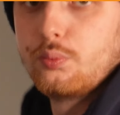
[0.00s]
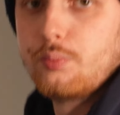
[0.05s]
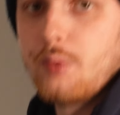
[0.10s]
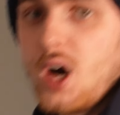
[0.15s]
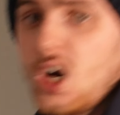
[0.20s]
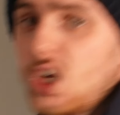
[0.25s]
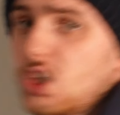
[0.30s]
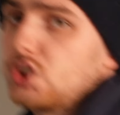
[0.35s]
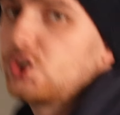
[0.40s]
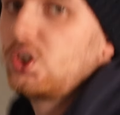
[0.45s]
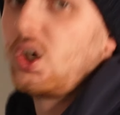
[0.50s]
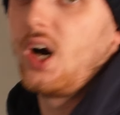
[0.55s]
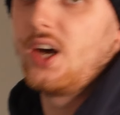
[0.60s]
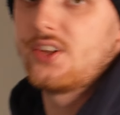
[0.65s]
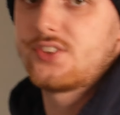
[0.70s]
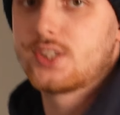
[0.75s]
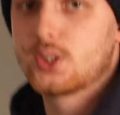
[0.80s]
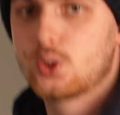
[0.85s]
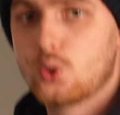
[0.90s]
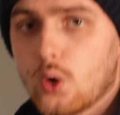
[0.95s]
une marche
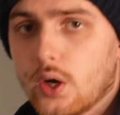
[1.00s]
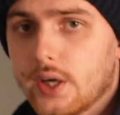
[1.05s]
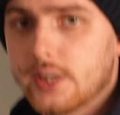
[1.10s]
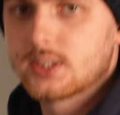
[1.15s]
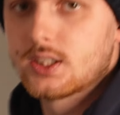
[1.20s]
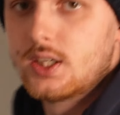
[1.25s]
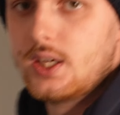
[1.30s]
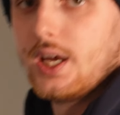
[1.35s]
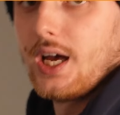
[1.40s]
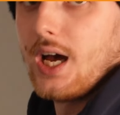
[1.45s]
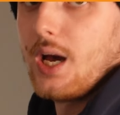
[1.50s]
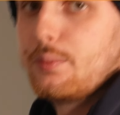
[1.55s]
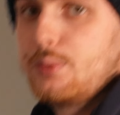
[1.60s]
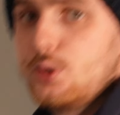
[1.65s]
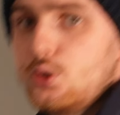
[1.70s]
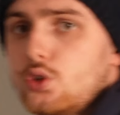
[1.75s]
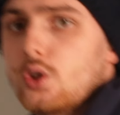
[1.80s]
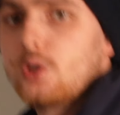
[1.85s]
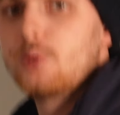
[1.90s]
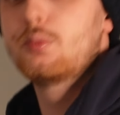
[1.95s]
assez correcte.
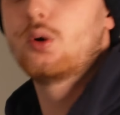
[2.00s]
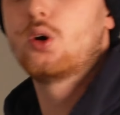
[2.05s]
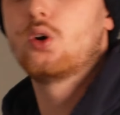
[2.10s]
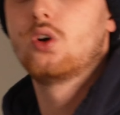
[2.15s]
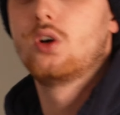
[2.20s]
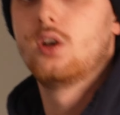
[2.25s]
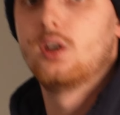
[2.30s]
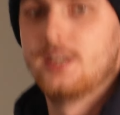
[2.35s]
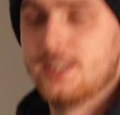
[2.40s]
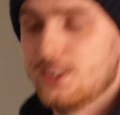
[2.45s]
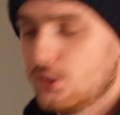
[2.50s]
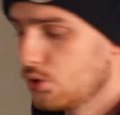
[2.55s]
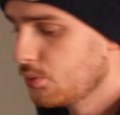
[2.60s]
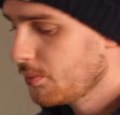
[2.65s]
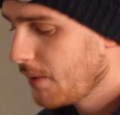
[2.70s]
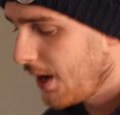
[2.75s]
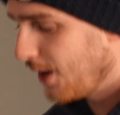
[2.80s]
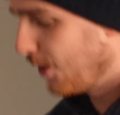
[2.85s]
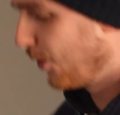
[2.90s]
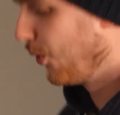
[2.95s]
Habituellement, les humains,